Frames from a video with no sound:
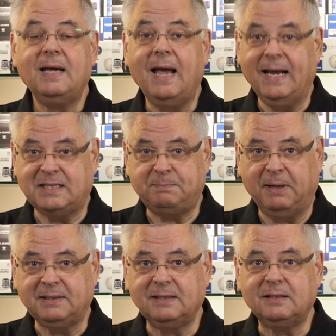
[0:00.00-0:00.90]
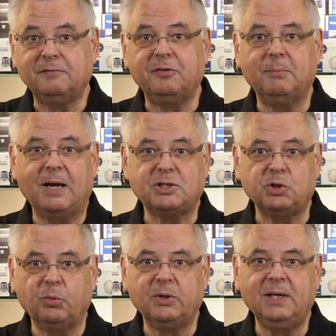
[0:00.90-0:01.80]
Experten der Firma
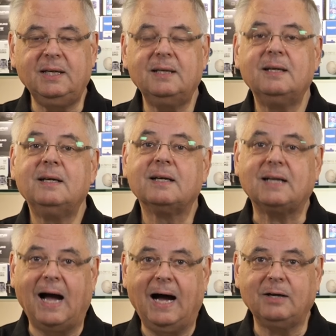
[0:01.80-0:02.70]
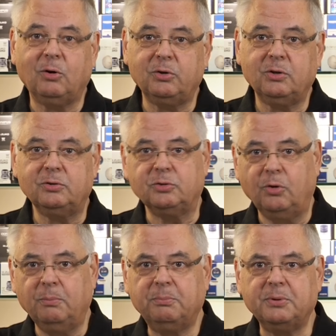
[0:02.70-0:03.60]
Sony, Canon und
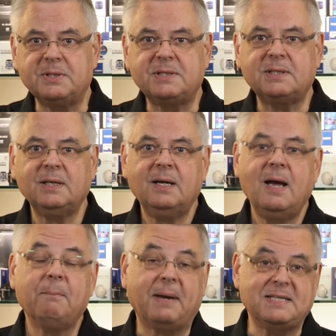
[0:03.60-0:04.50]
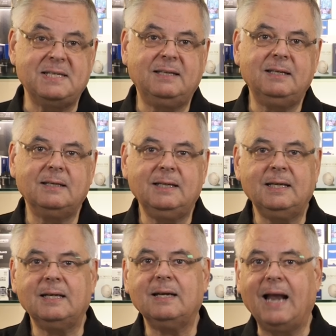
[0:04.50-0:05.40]
Olympus präsentieren
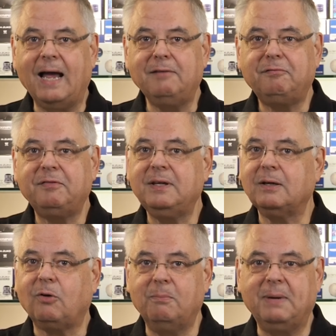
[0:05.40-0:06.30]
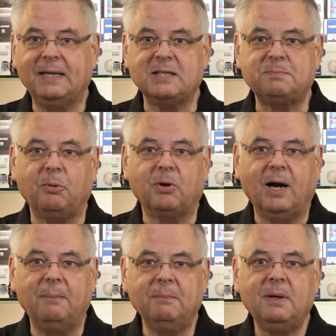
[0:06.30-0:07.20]
Ihnen live ihr komplettes
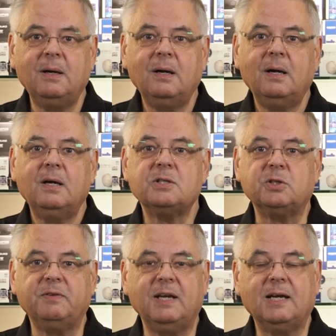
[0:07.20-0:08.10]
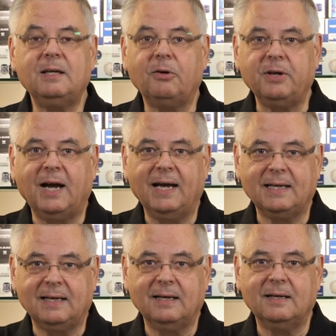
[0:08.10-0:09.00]
Programm sowie ihre
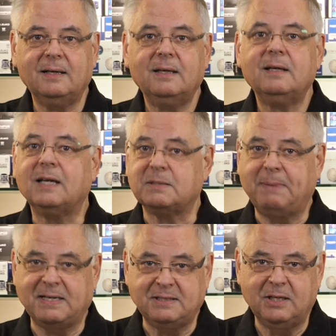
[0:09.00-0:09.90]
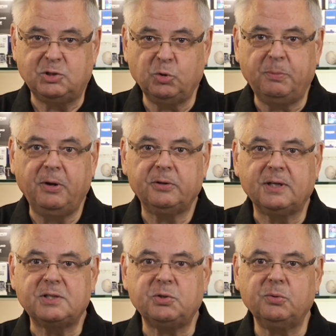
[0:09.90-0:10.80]
Neuheiten, das passende Zubehör
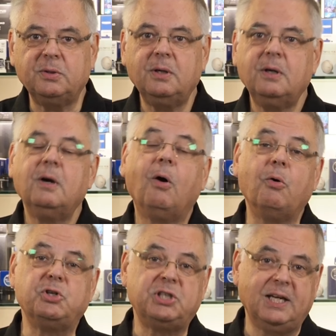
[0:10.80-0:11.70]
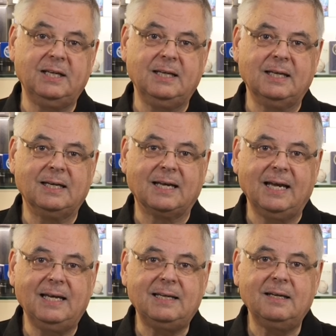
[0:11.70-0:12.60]
dazu und stehen Ihnen
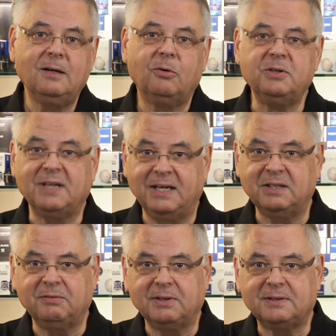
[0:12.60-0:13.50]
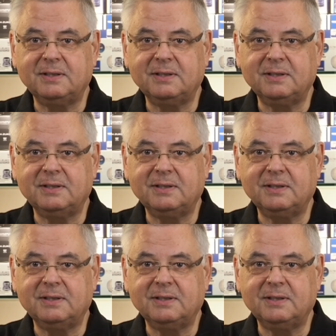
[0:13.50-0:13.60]
Rede und Antwort.